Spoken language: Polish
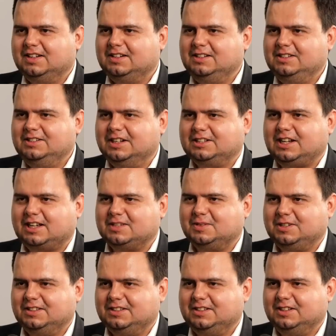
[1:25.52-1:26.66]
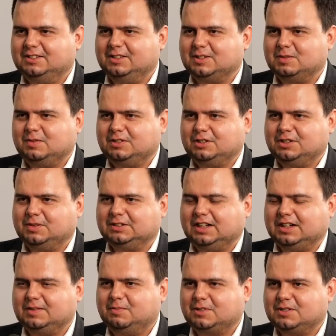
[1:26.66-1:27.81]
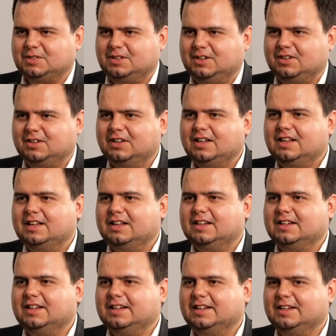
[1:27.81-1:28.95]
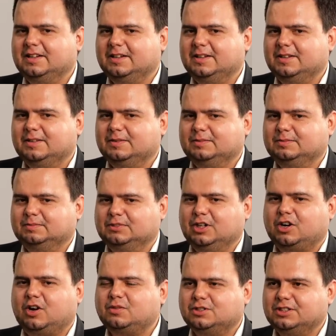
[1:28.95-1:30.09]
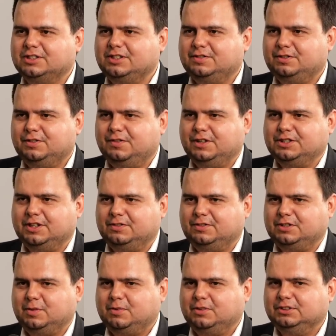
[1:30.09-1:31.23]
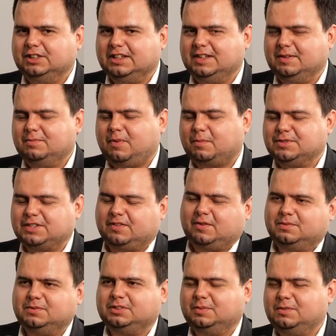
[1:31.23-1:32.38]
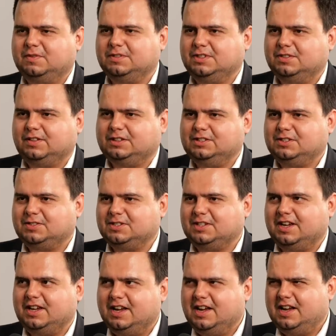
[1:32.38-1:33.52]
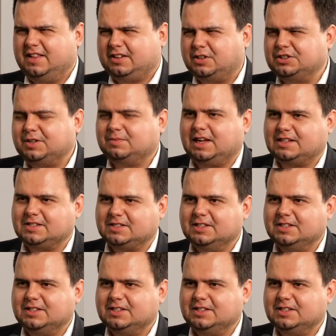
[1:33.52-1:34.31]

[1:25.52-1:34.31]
linię czasu, kiedy to słowo zaczęło tak mocno e, krążyć w świecie, w świecie polityki. Obstawiam, że to mniej więcej 2018-19